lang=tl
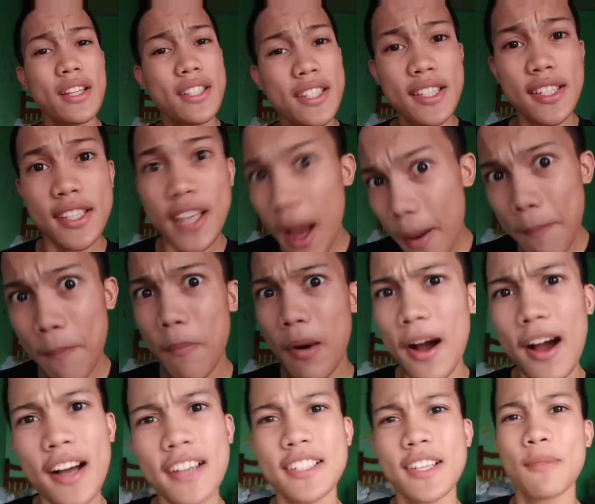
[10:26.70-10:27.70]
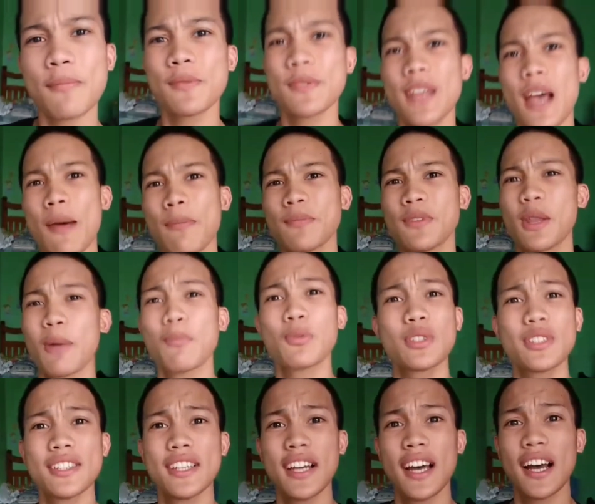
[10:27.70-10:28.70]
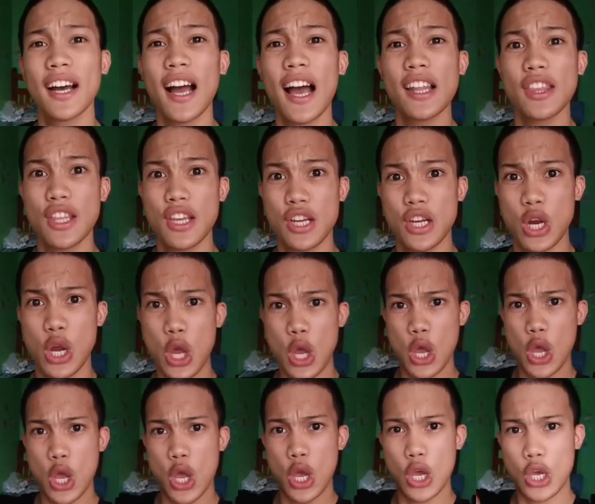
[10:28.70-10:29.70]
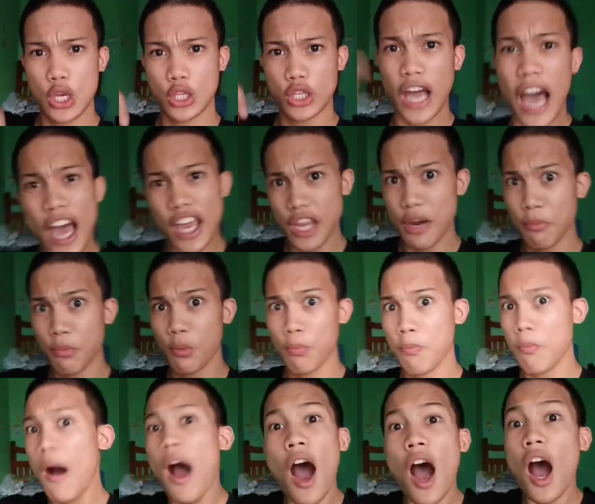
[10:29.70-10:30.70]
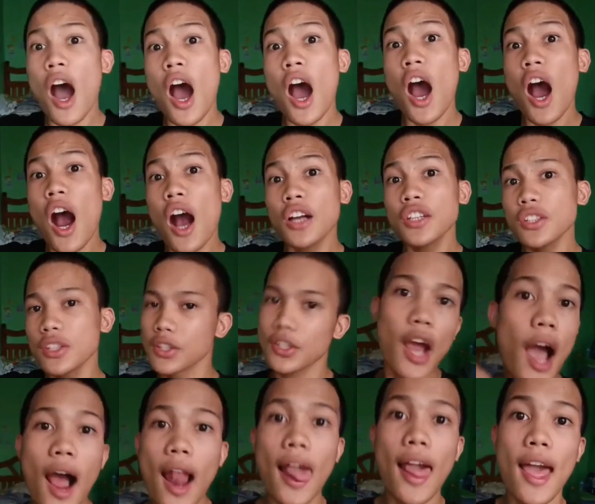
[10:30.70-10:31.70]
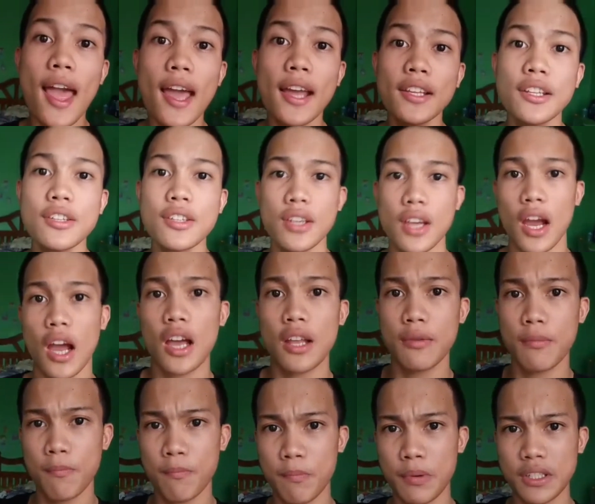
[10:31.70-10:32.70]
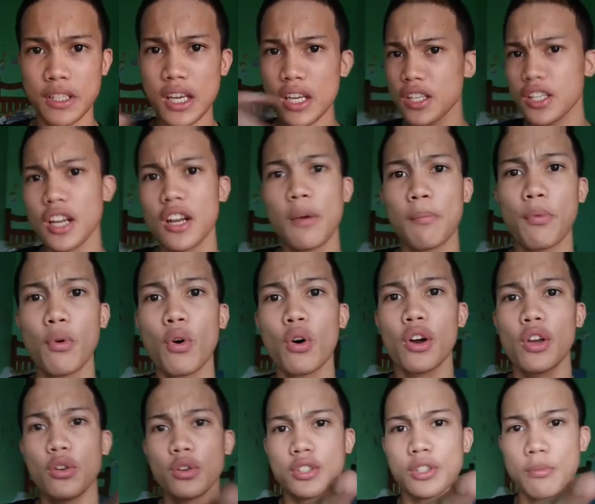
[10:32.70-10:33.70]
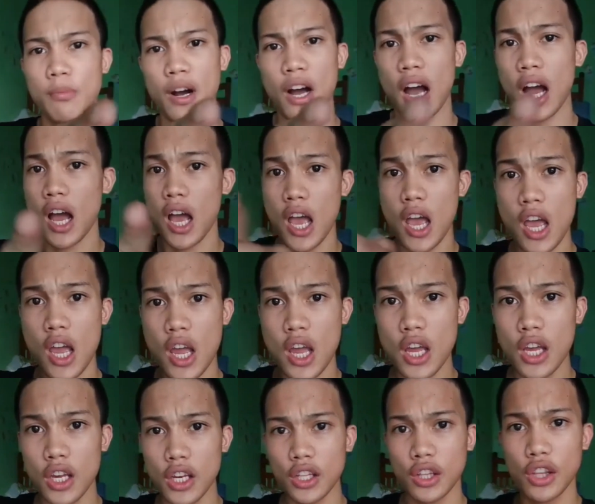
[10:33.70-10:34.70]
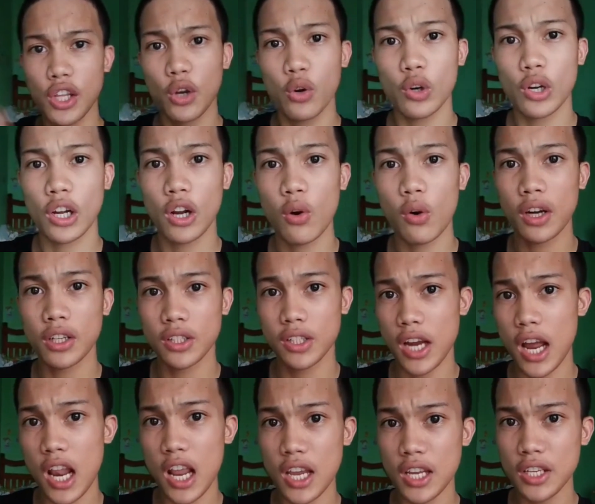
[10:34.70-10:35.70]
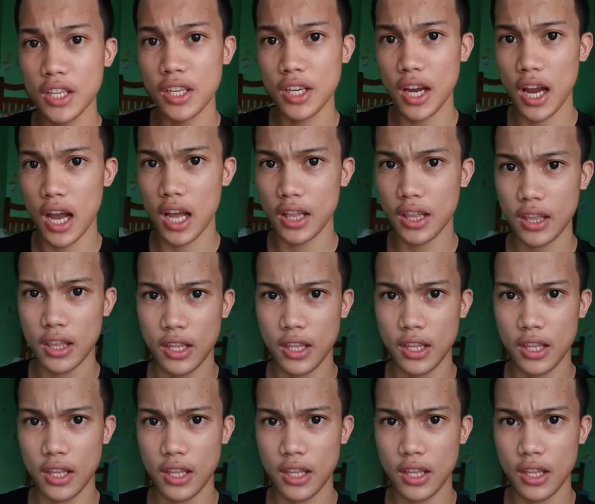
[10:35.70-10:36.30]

Sap mga sap-sap, tapos na ang ating kaya mo bang challenge at pasensya na po kayo sa mga hindi ko nagawang challenge at